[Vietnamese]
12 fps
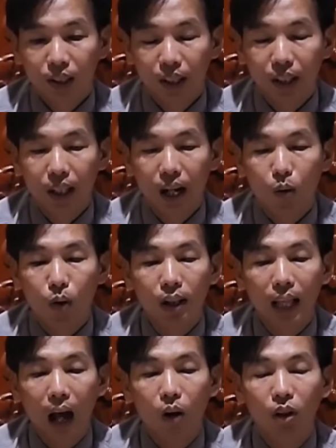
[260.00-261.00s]
thì à,
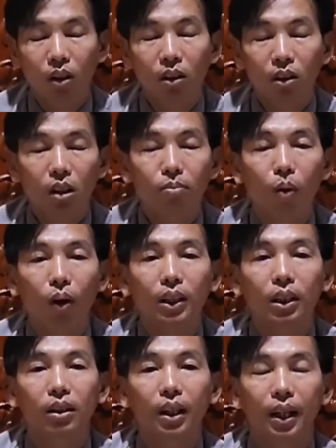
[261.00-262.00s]
Quốc Tạo đứng trước một
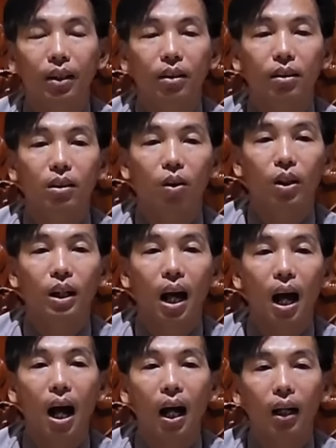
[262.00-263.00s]
cái sự việc gọi
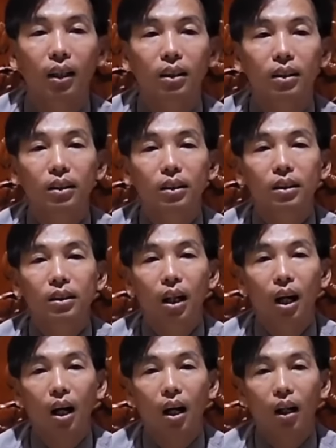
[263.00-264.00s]
là
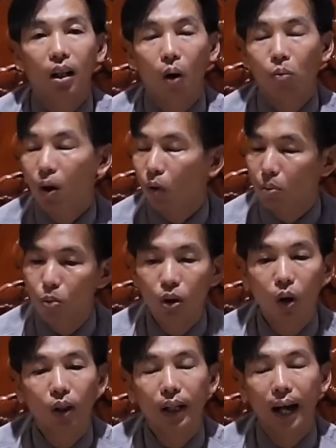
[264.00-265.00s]
à, cũng không có
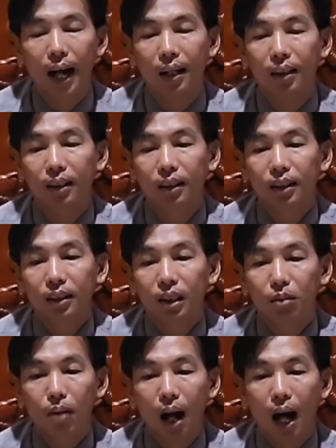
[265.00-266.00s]
muốn nói ra
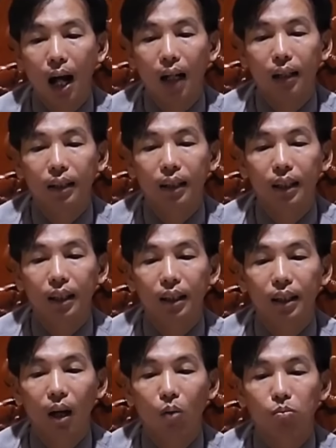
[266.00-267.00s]
nhưng mà
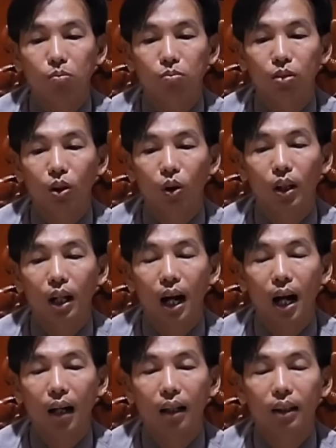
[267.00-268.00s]
vì lòng gọi
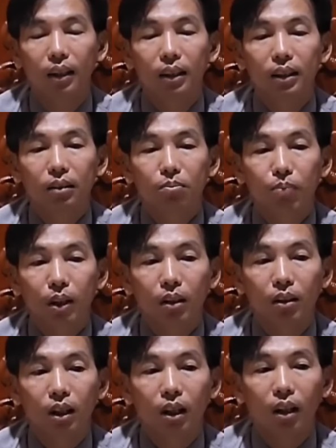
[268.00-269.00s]
là
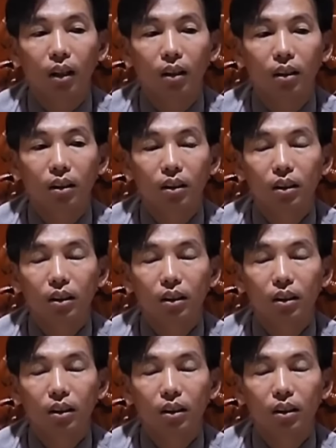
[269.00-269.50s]
mình à,